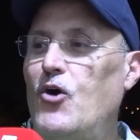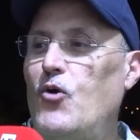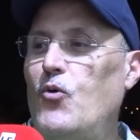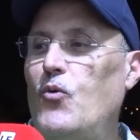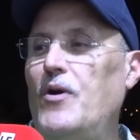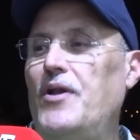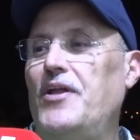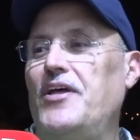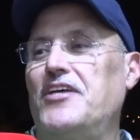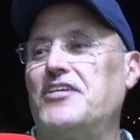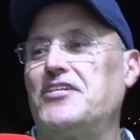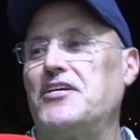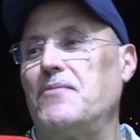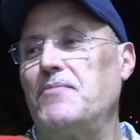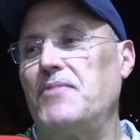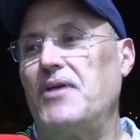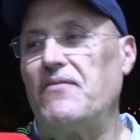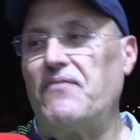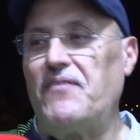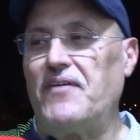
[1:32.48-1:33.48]

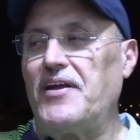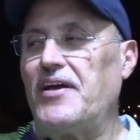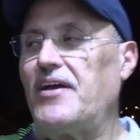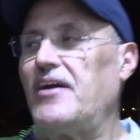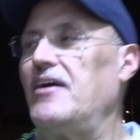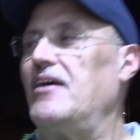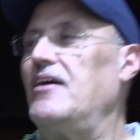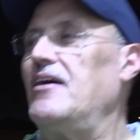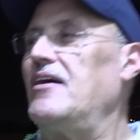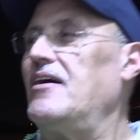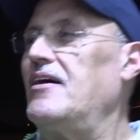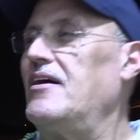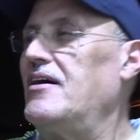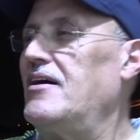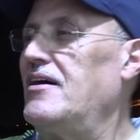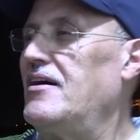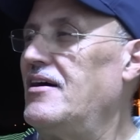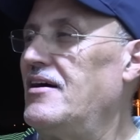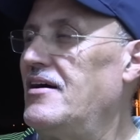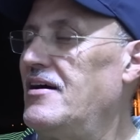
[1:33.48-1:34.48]
والنظام ديال فريق
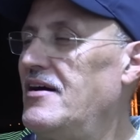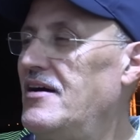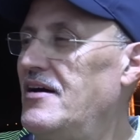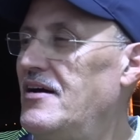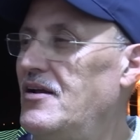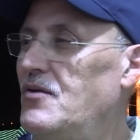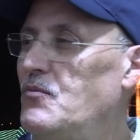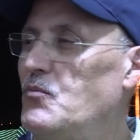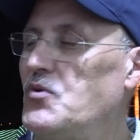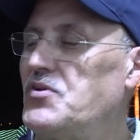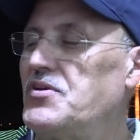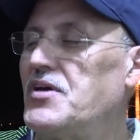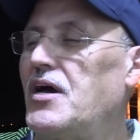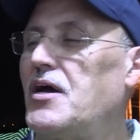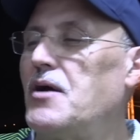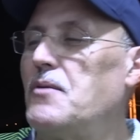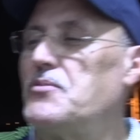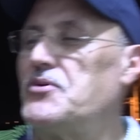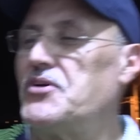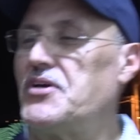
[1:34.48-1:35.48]
آه،
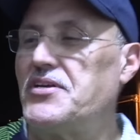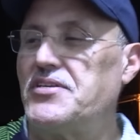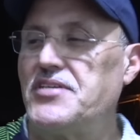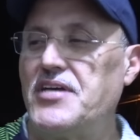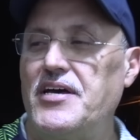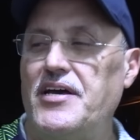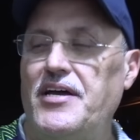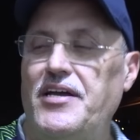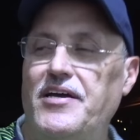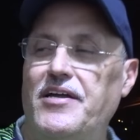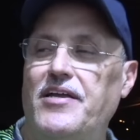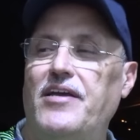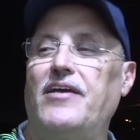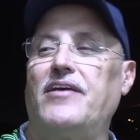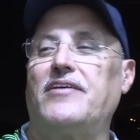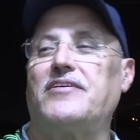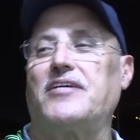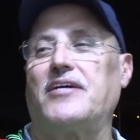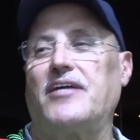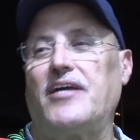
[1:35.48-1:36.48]
المنتخب الجزائري
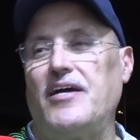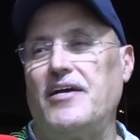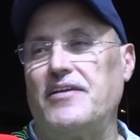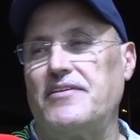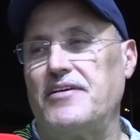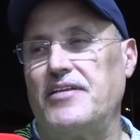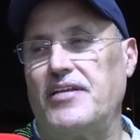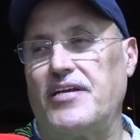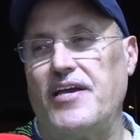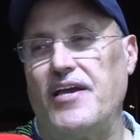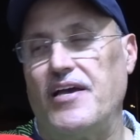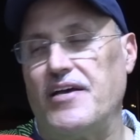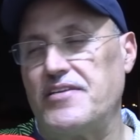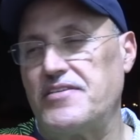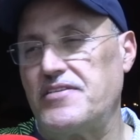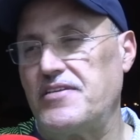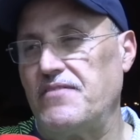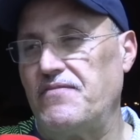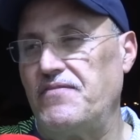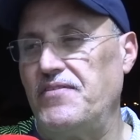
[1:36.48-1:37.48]
صراحه
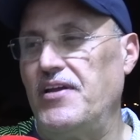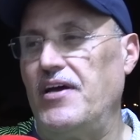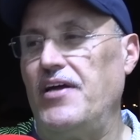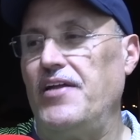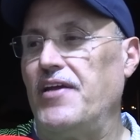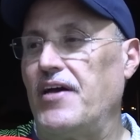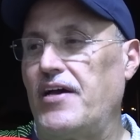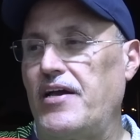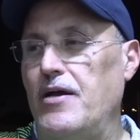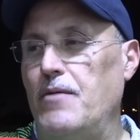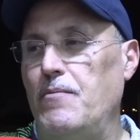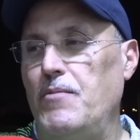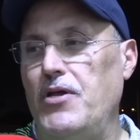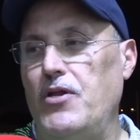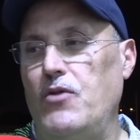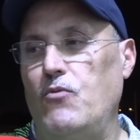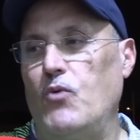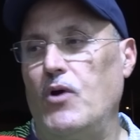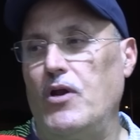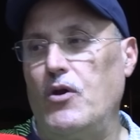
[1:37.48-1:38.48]
كيأسفنا حنا
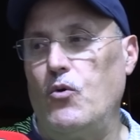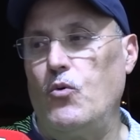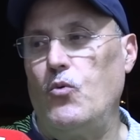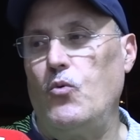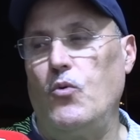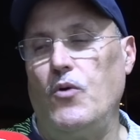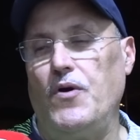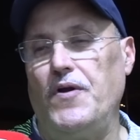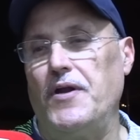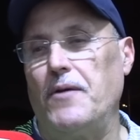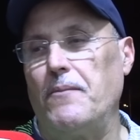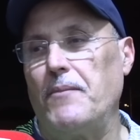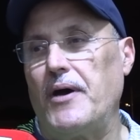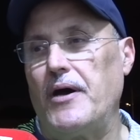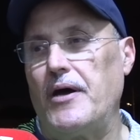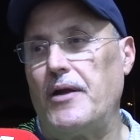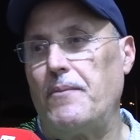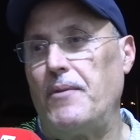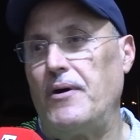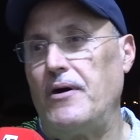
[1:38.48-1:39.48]
كاملين ولو حنا
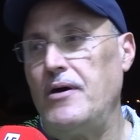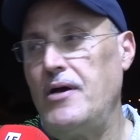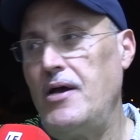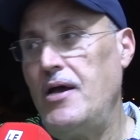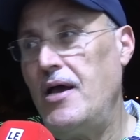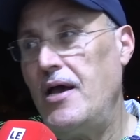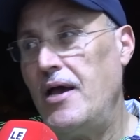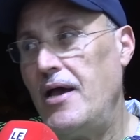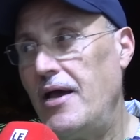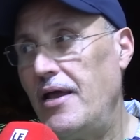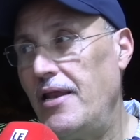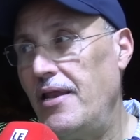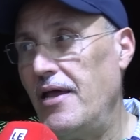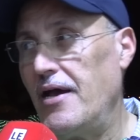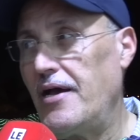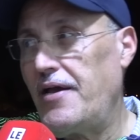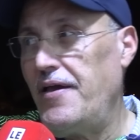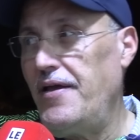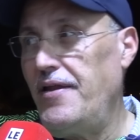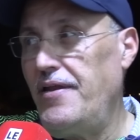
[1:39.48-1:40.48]
مغاربه
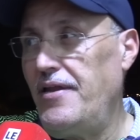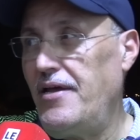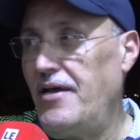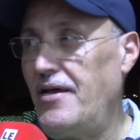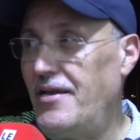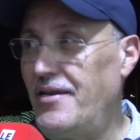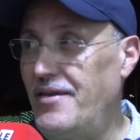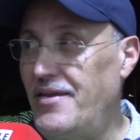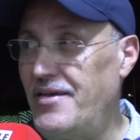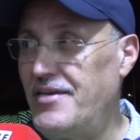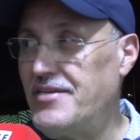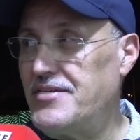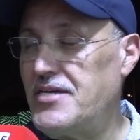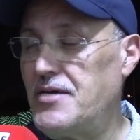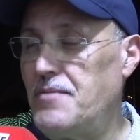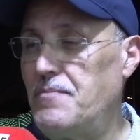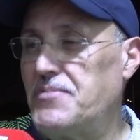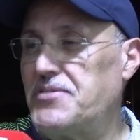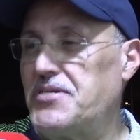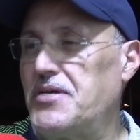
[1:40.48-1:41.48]
لكن
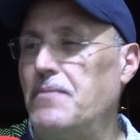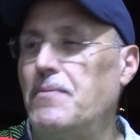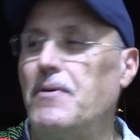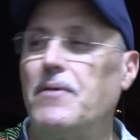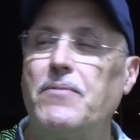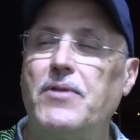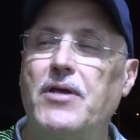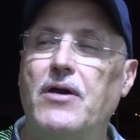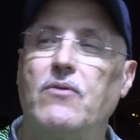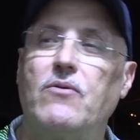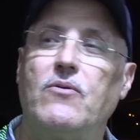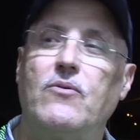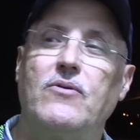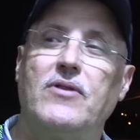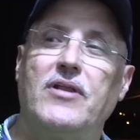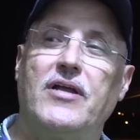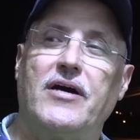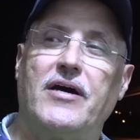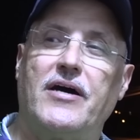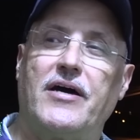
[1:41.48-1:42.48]
الانهزام السبب ديالو
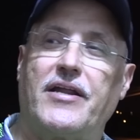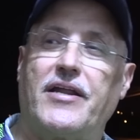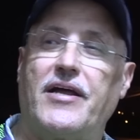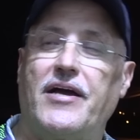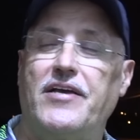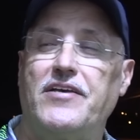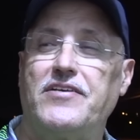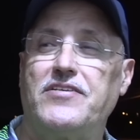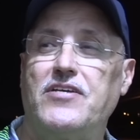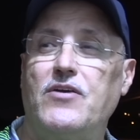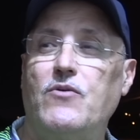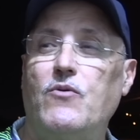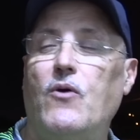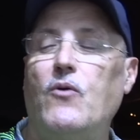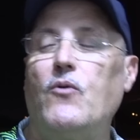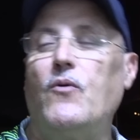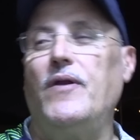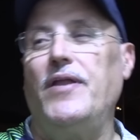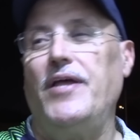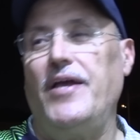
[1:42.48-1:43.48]
الرئيسي
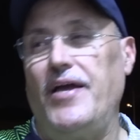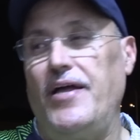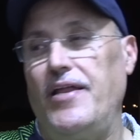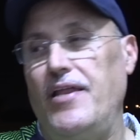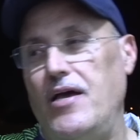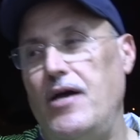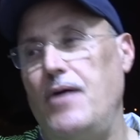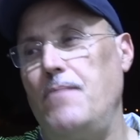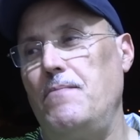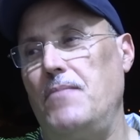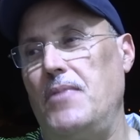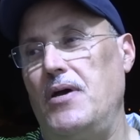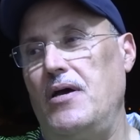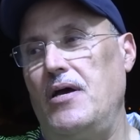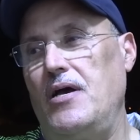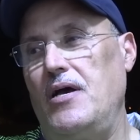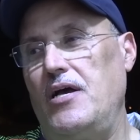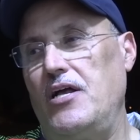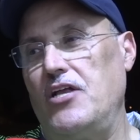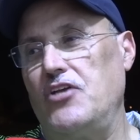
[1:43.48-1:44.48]
وهو الاعلام
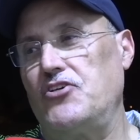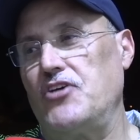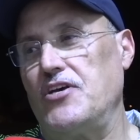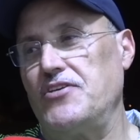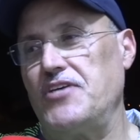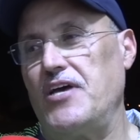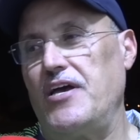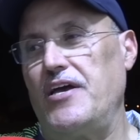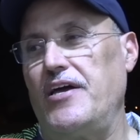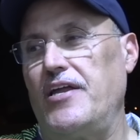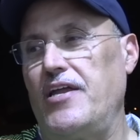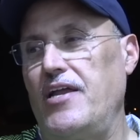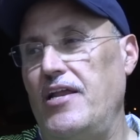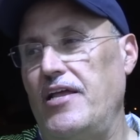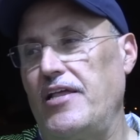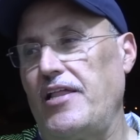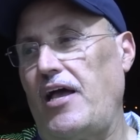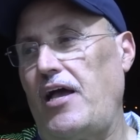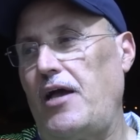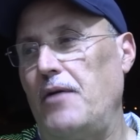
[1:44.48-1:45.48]
الجزائري
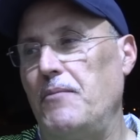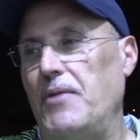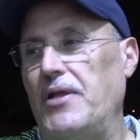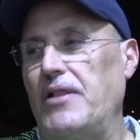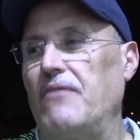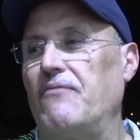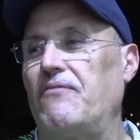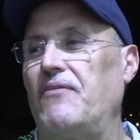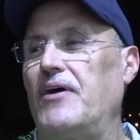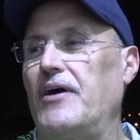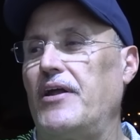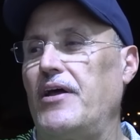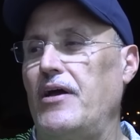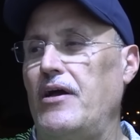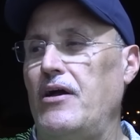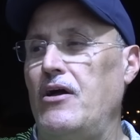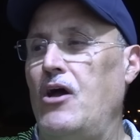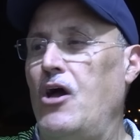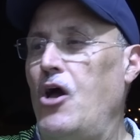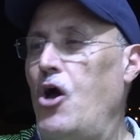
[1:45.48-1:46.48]
اللي ضخم هذا الفريق